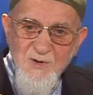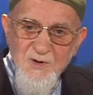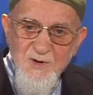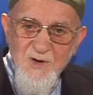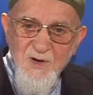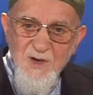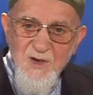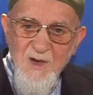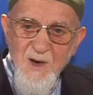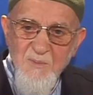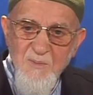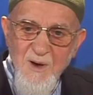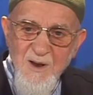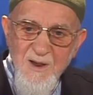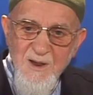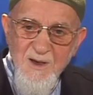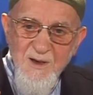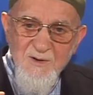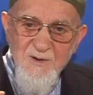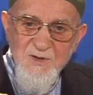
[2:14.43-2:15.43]
kıyıya
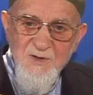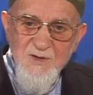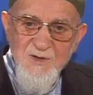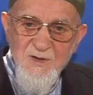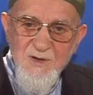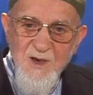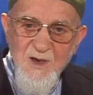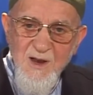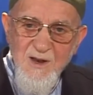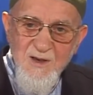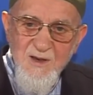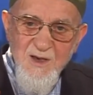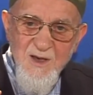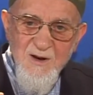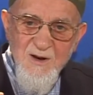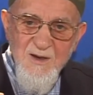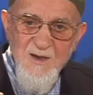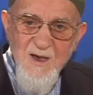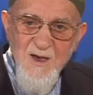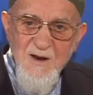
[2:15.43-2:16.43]
böyle gelin
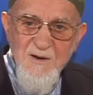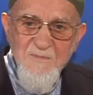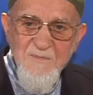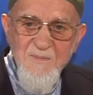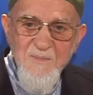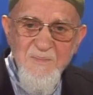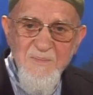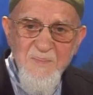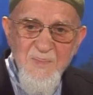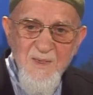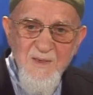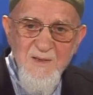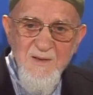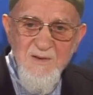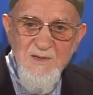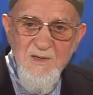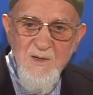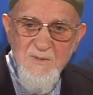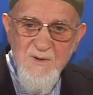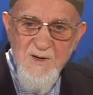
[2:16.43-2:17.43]
gelirken
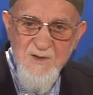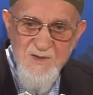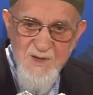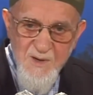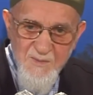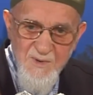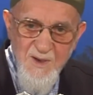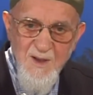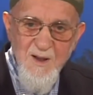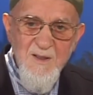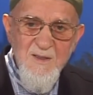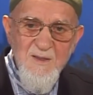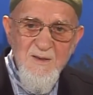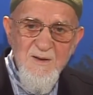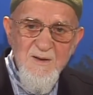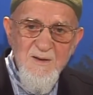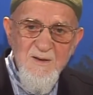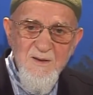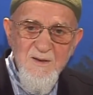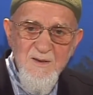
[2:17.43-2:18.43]
Cebrail Aleyhisselam
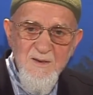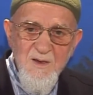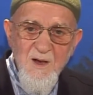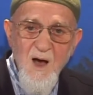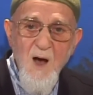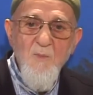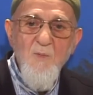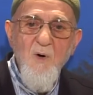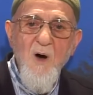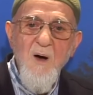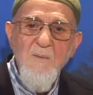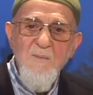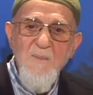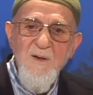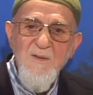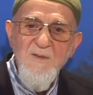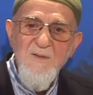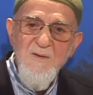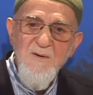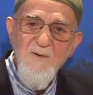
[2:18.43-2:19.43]
geldi. Ya
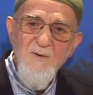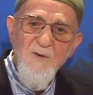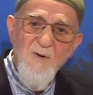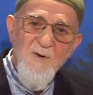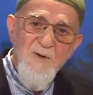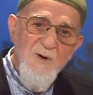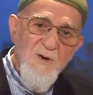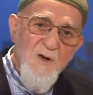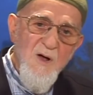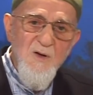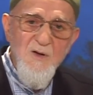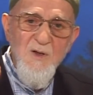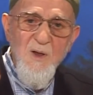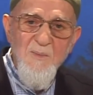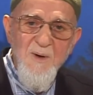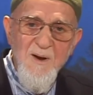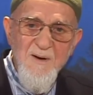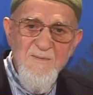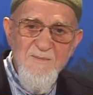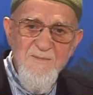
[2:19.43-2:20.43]
Muhammed oradan kalkın
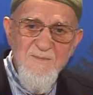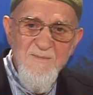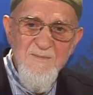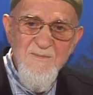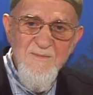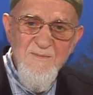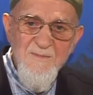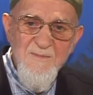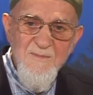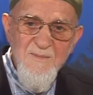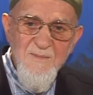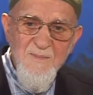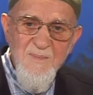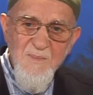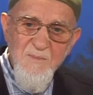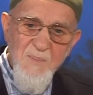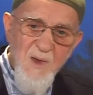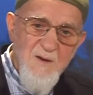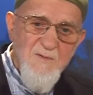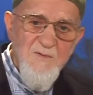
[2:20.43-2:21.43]
hemen.
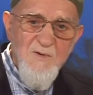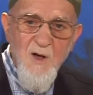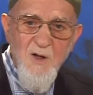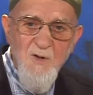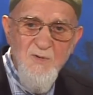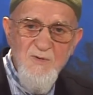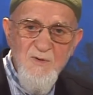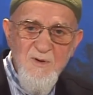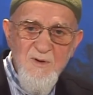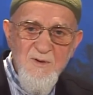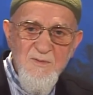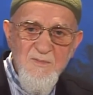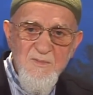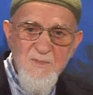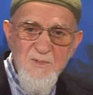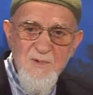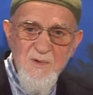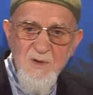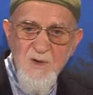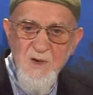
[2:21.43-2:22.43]
Peygamber kalktı.
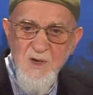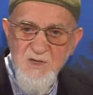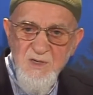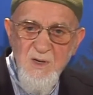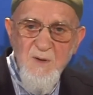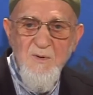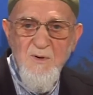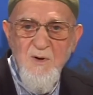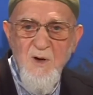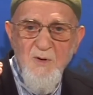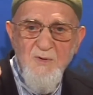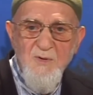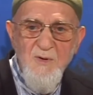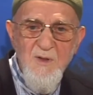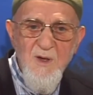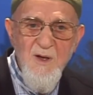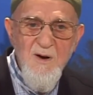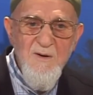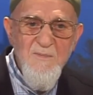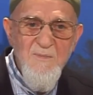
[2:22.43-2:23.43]
Eshabe
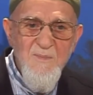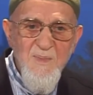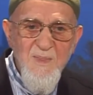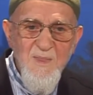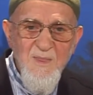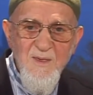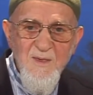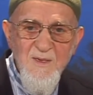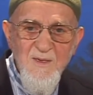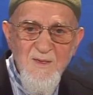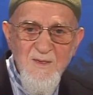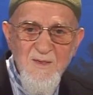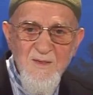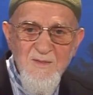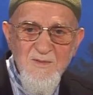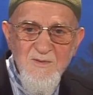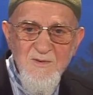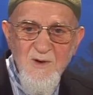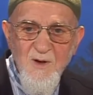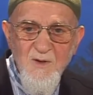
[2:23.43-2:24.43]
kalktılar.
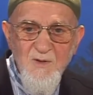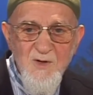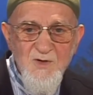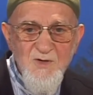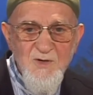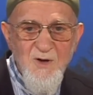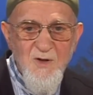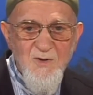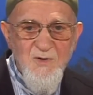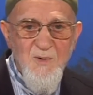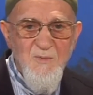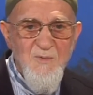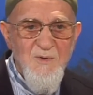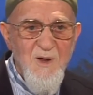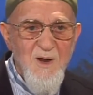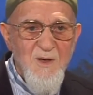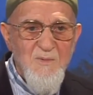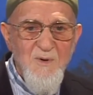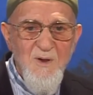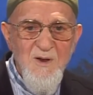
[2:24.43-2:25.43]
Yahudi açık kalktı
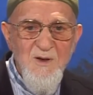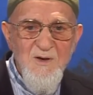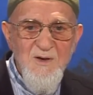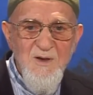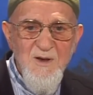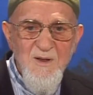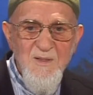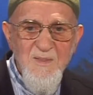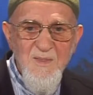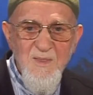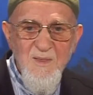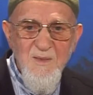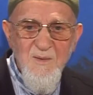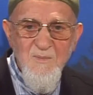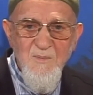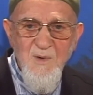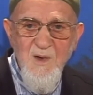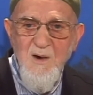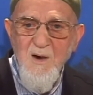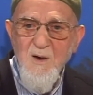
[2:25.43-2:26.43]
bunlar böylece. Şey.
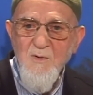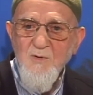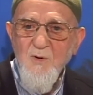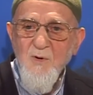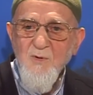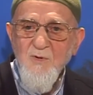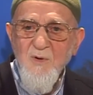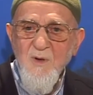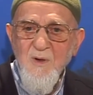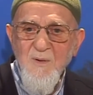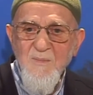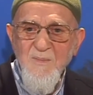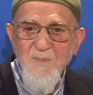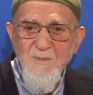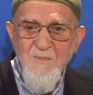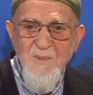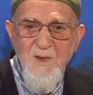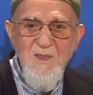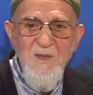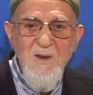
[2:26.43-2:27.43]
Peygamber döndü
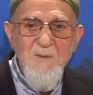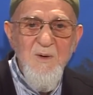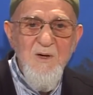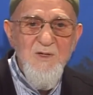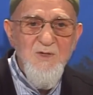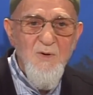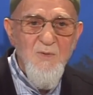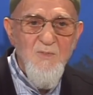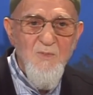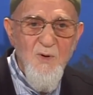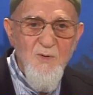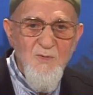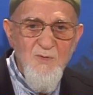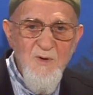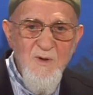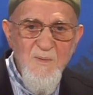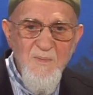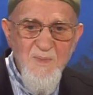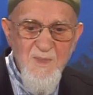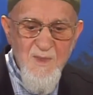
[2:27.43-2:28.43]
Medine Meşri'den
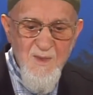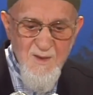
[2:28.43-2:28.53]
döndü.